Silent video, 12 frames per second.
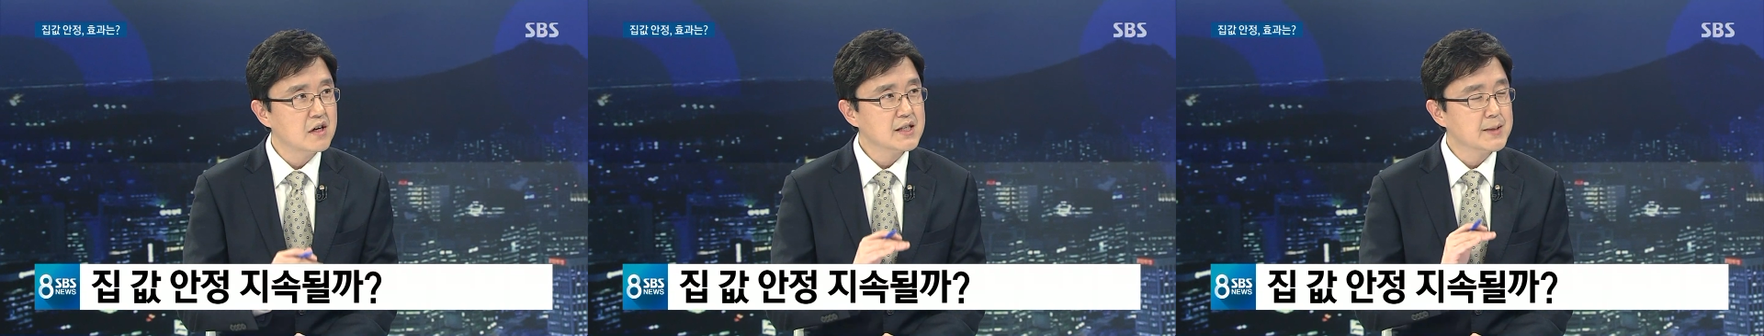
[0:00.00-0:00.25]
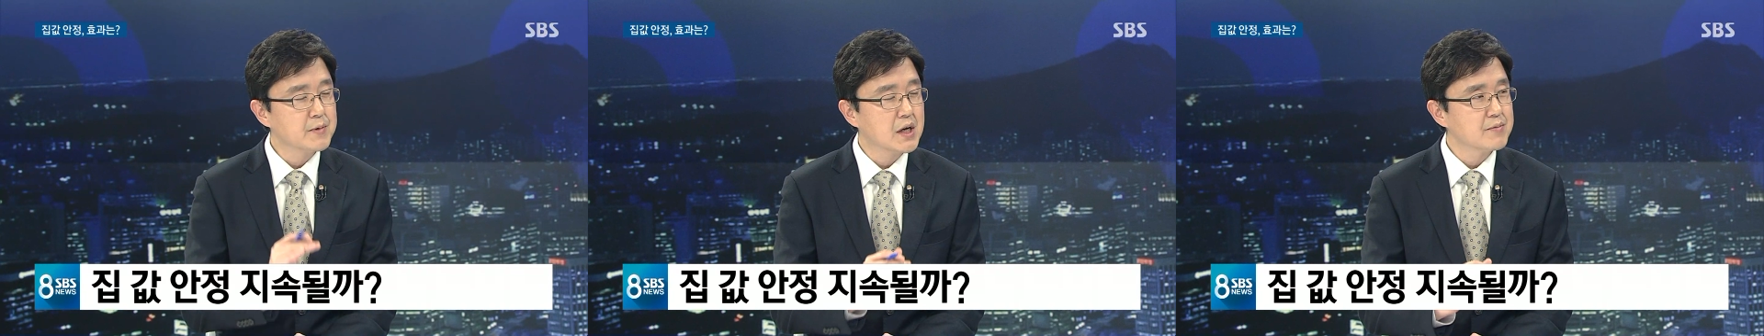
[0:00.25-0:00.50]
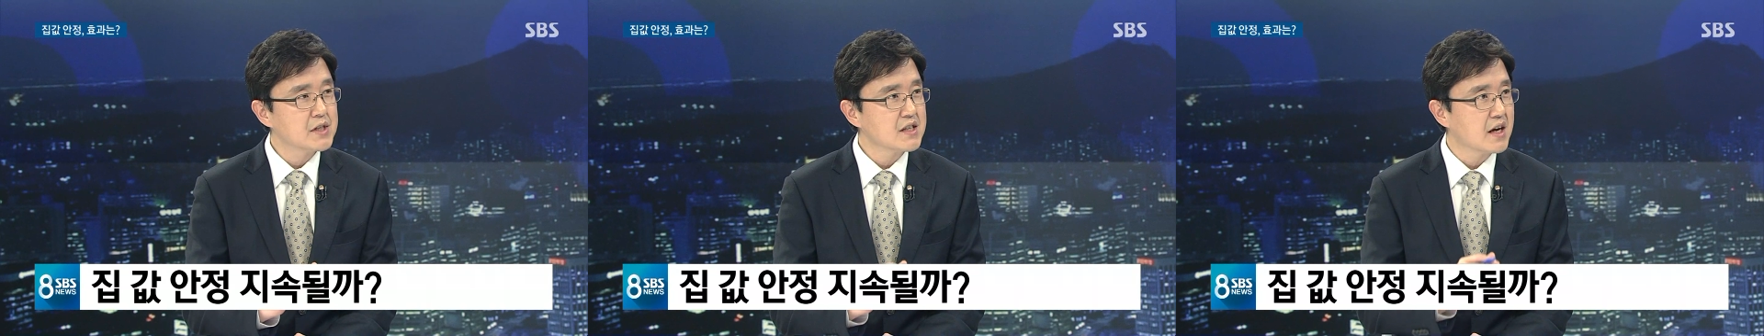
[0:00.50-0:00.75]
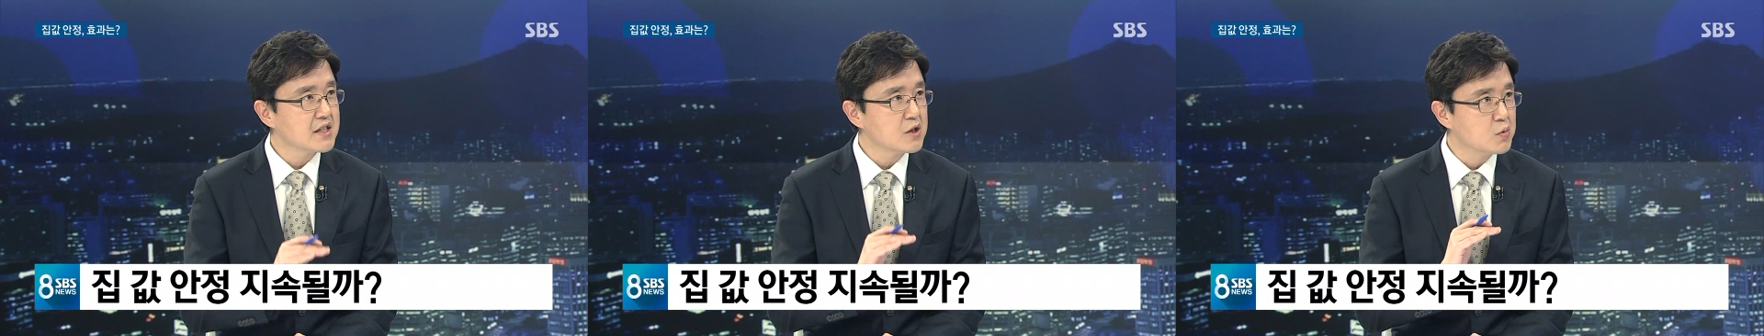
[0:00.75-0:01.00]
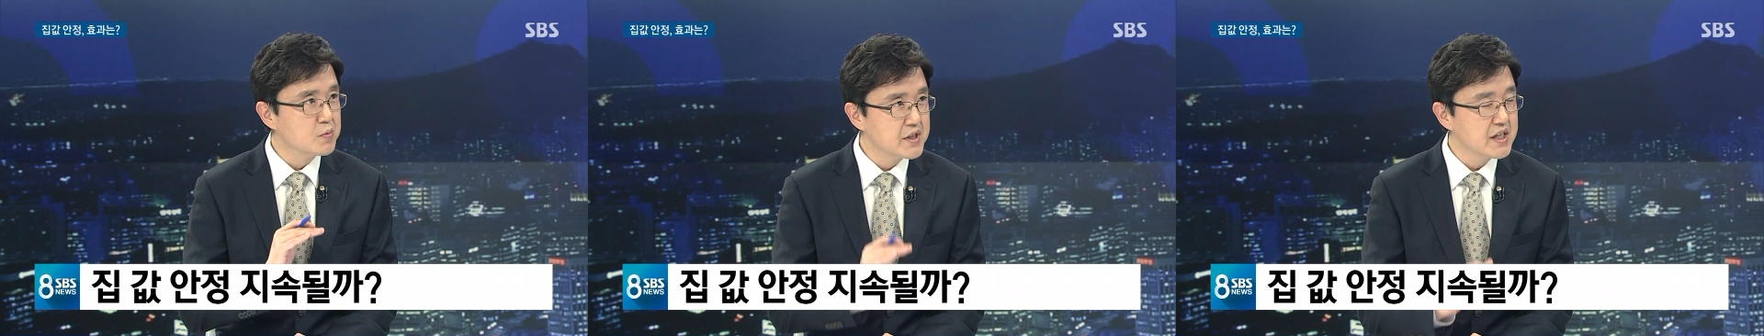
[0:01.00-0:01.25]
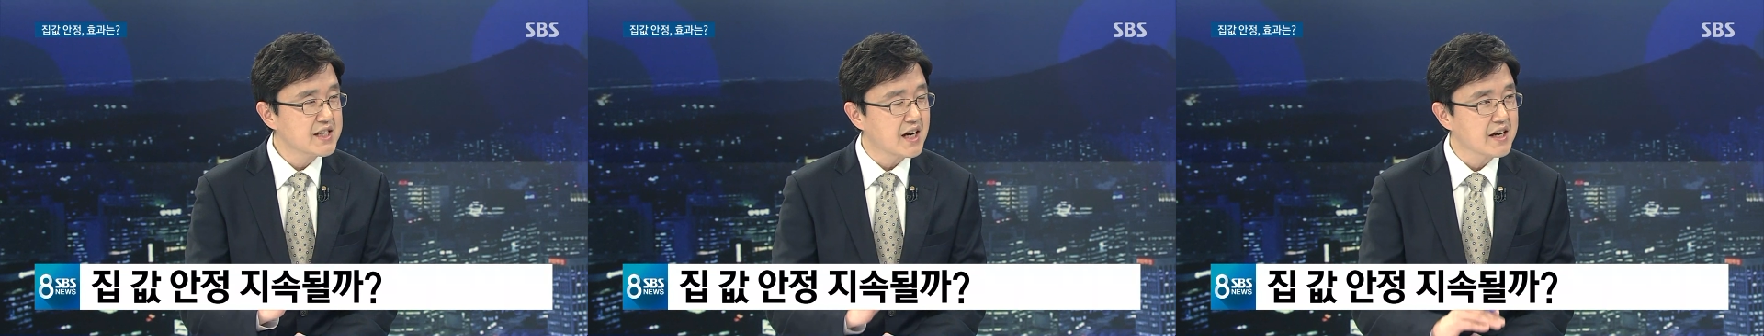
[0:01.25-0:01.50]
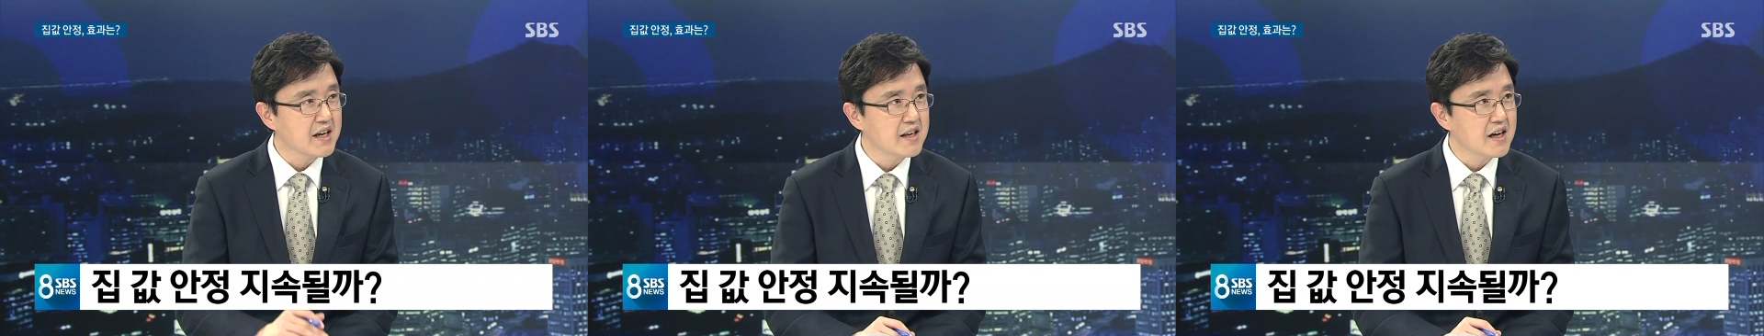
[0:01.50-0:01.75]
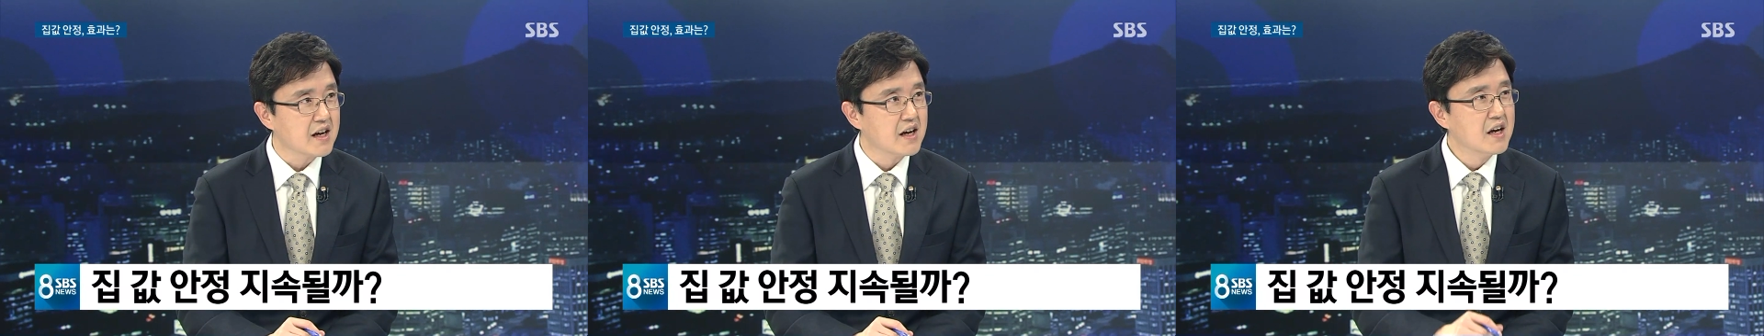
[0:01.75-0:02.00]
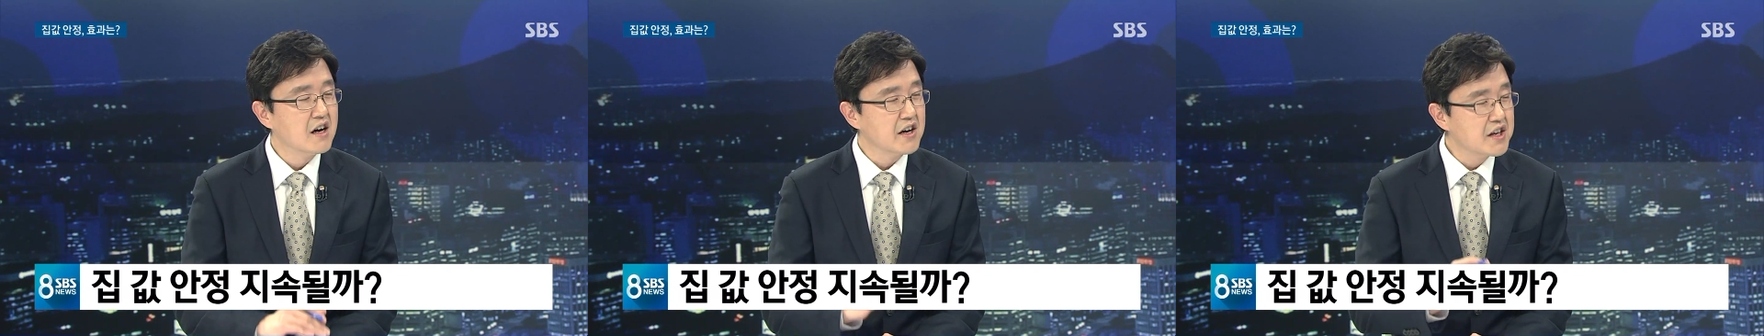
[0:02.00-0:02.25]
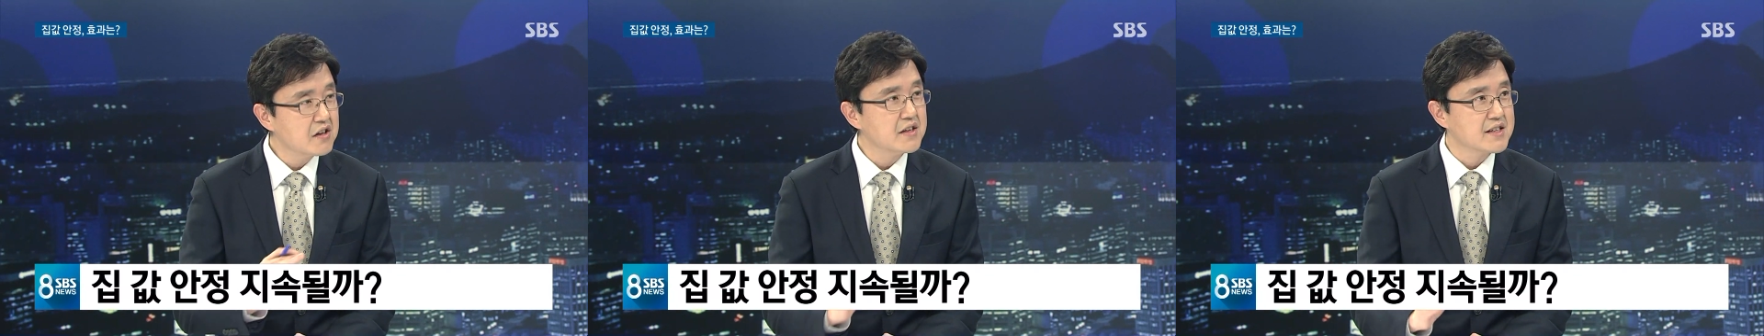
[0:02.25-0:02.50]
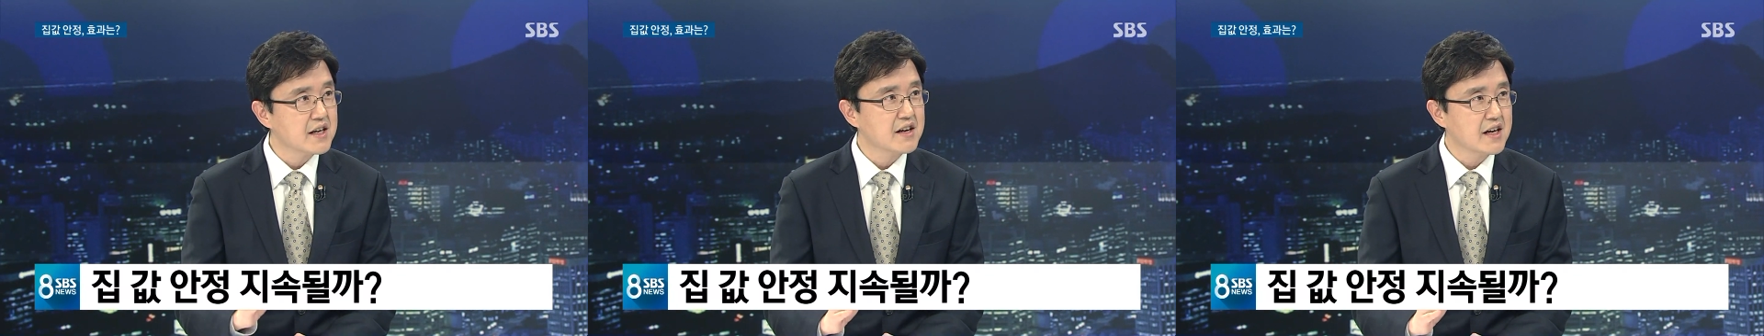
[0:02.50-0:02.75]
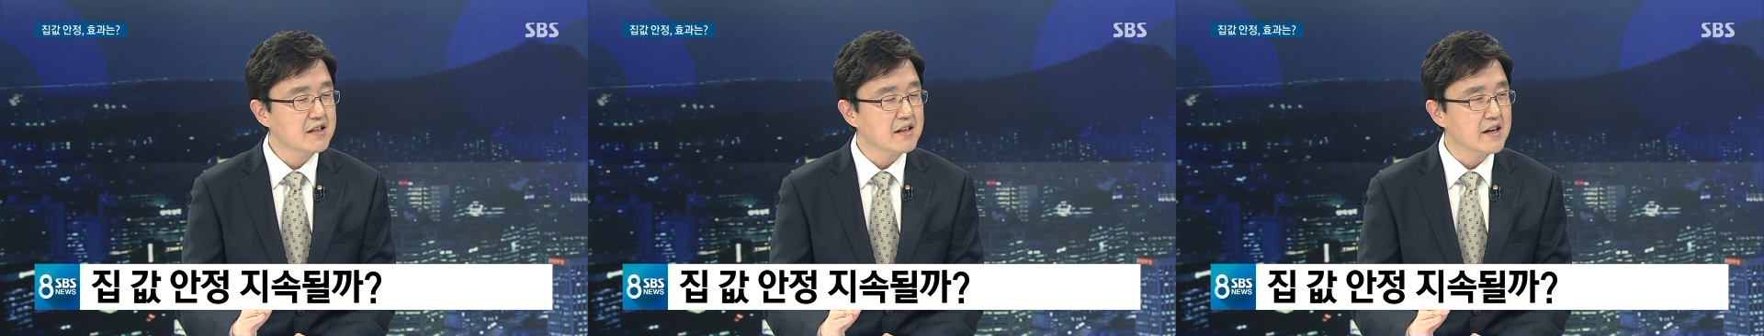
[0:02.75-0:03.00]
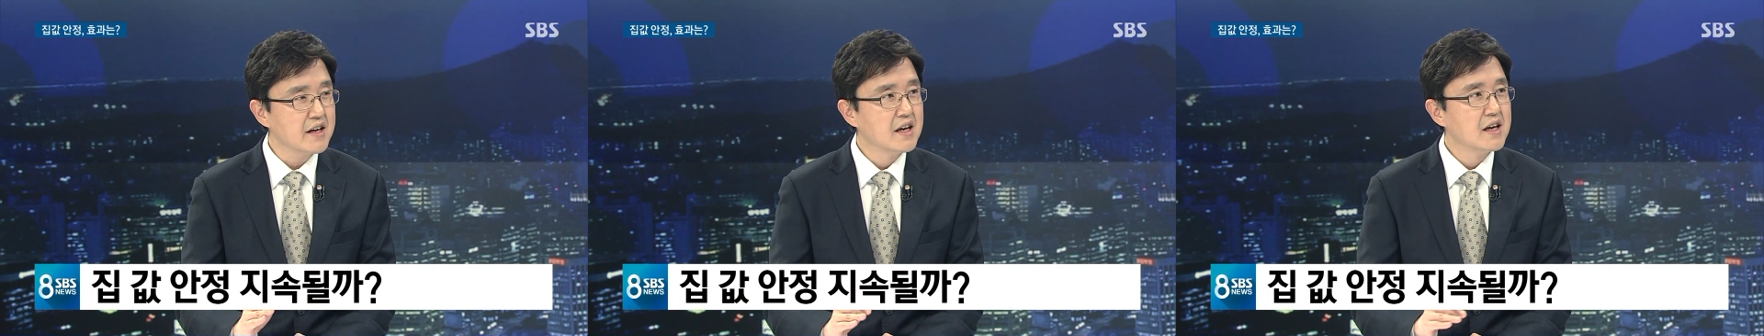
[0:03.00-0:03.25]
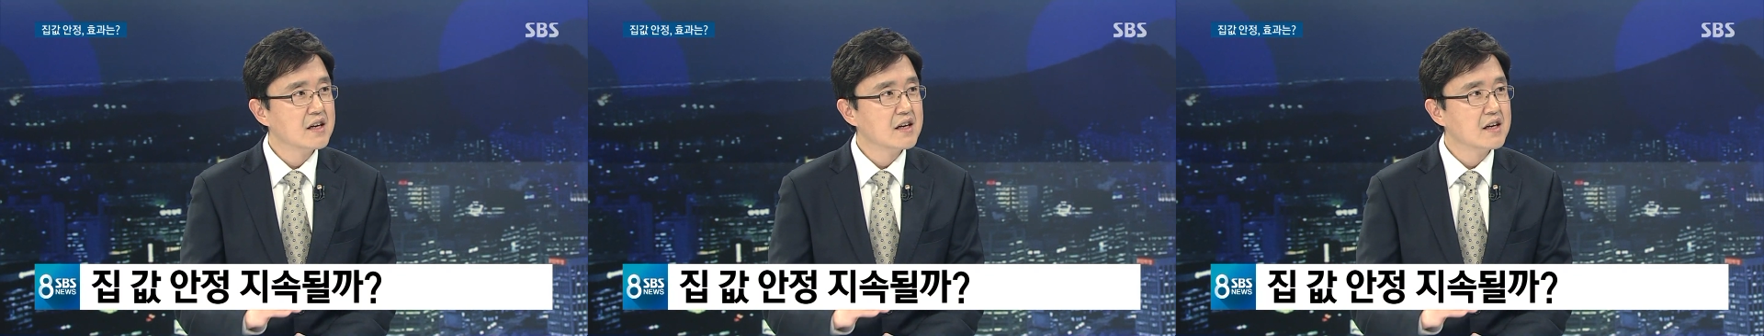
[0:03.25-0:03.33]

집값이 다시 움직이지 않겠냐 아, 이런 예상을 하는데